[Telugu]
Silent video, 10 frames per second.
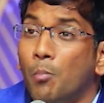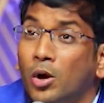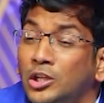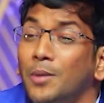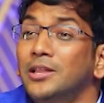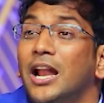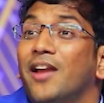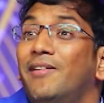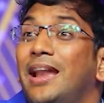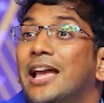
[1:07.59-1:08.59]

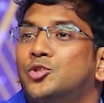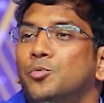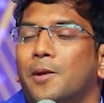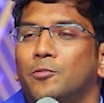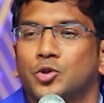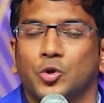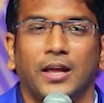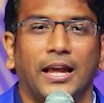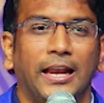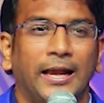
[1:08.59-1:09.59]
మొట్టమొదటిగా వెళ్ళి యేసు ప్రభుని
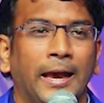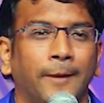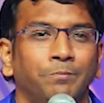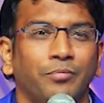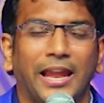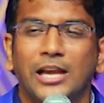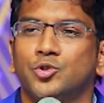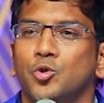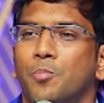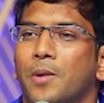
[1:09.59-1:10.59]
చూడగలిగారు
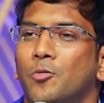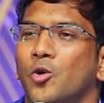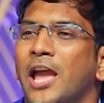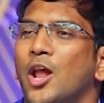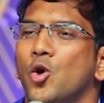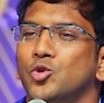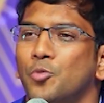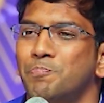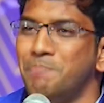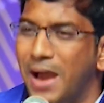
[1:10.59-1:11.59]
యేసు ప్రభు
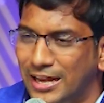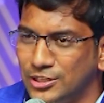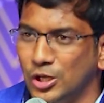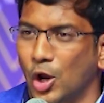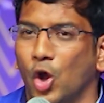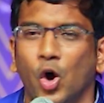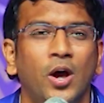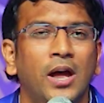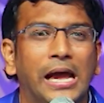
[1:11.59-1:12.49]
హేరోదు ప్యాలెస్లోనో